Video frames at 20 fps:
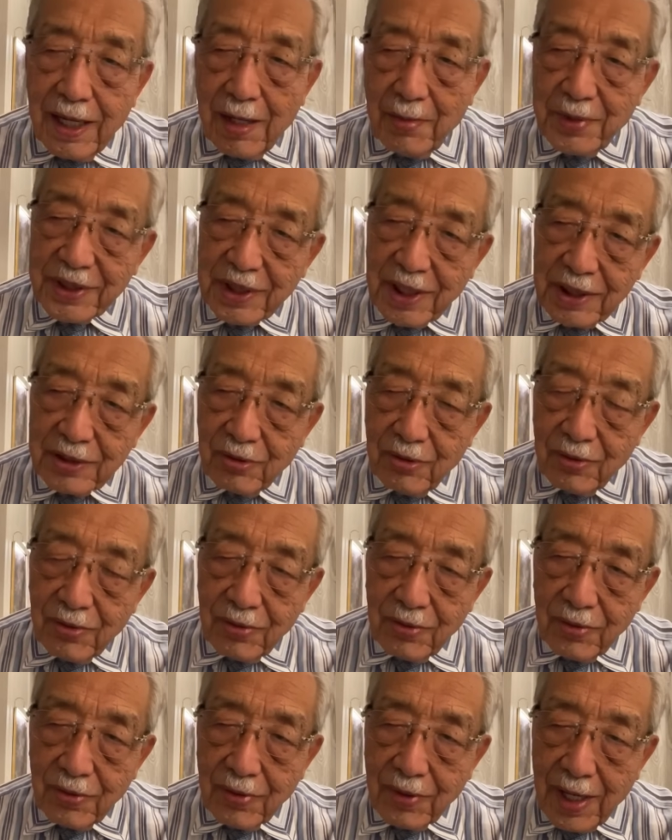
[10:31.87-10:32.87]
アメリカの
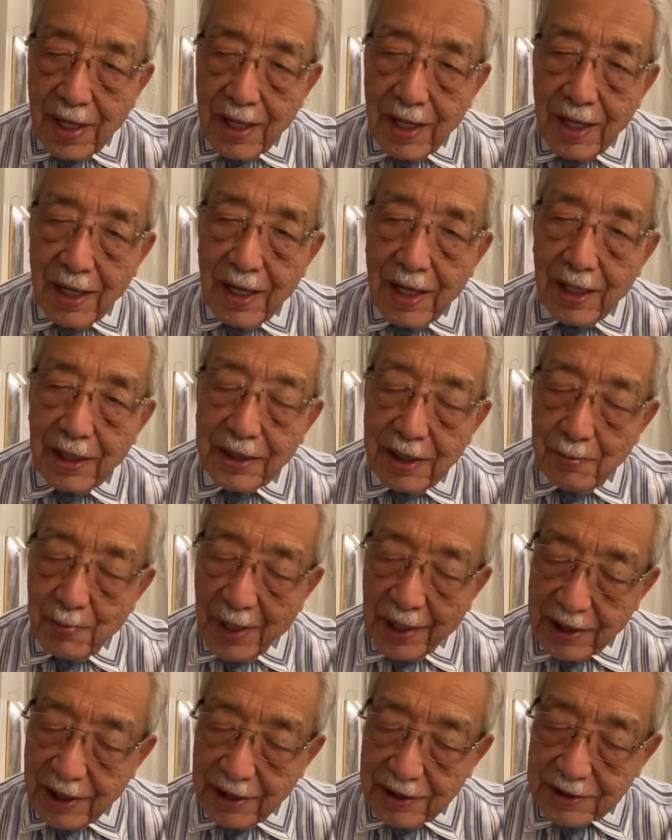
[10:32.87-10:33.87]
方が、
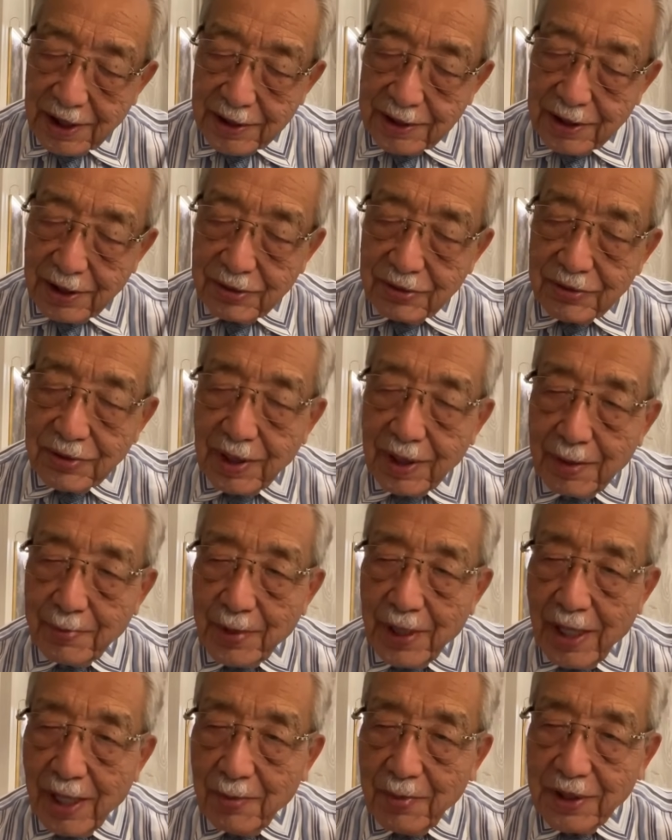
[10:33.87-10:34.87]
まあ、経済で言うなら
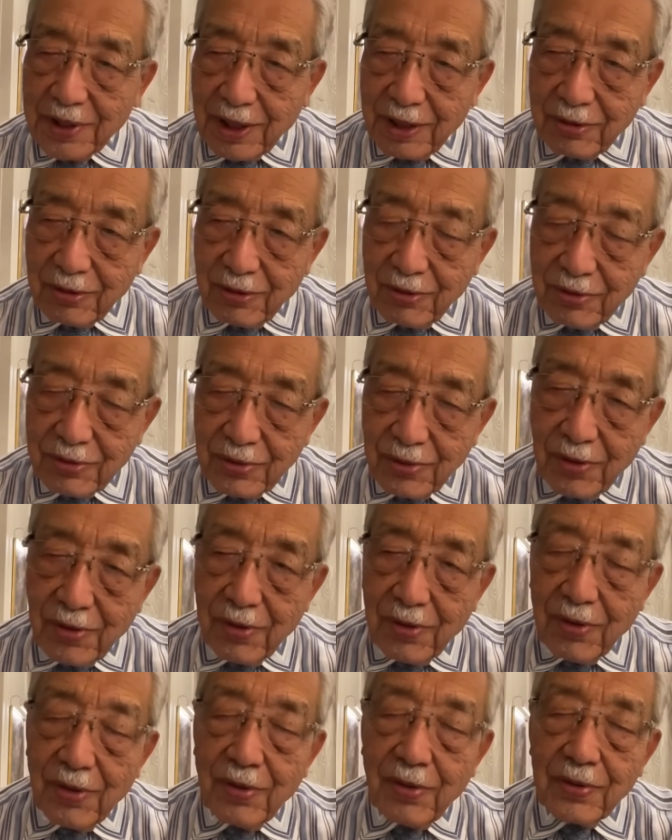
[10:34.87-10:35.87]
ば、アメリカの方
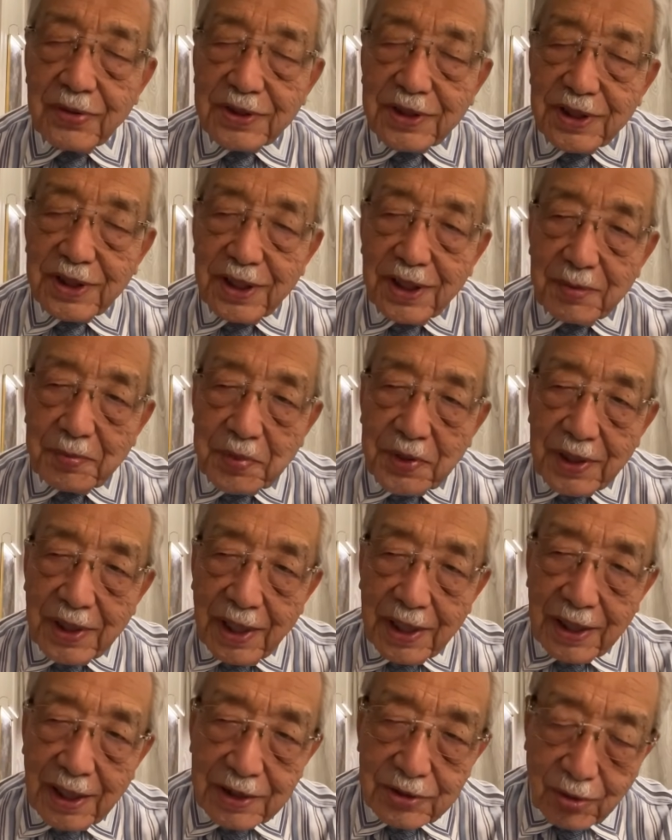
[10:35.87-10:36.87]
の GDP
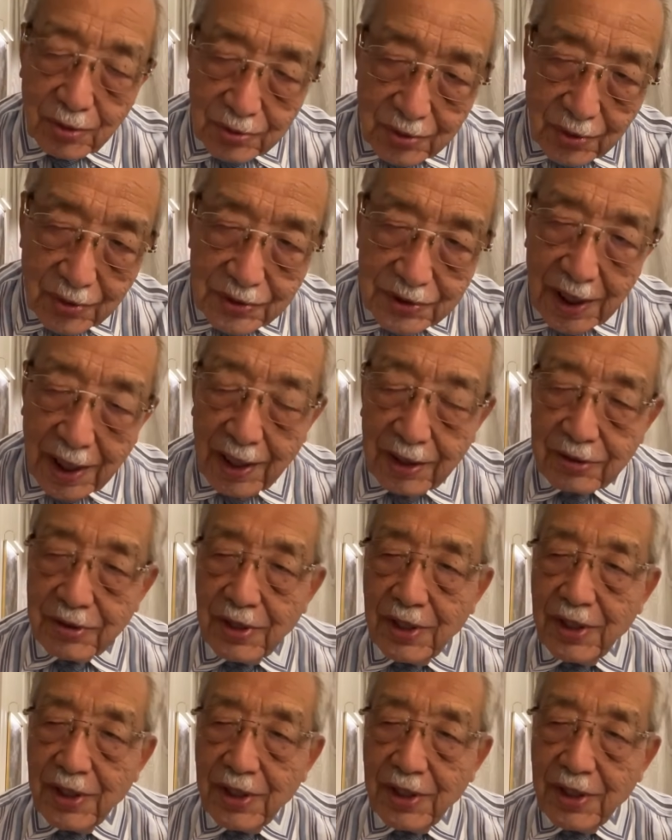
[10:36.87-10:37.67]
がどんどん下がる。